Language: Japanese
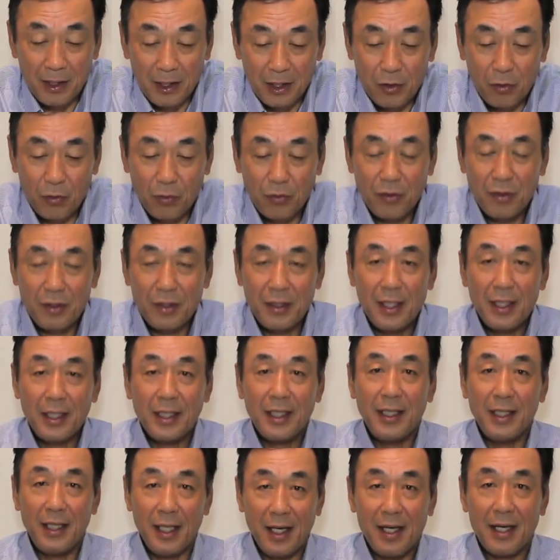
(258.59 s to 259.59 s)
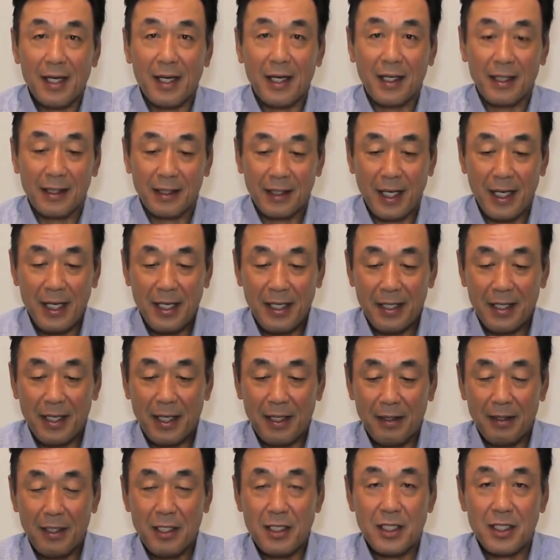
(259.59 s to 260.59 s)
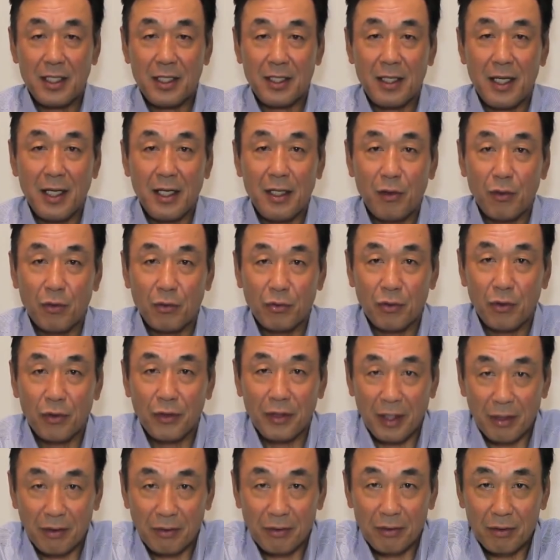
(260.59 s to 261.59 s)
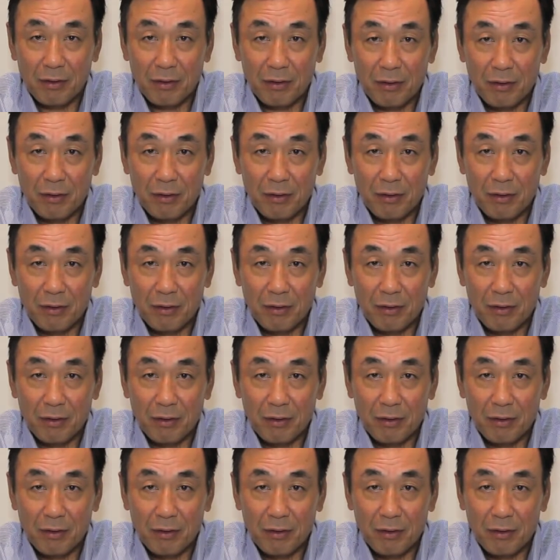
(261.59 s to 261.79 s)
基本的な体幹でしっかりと動いてるっ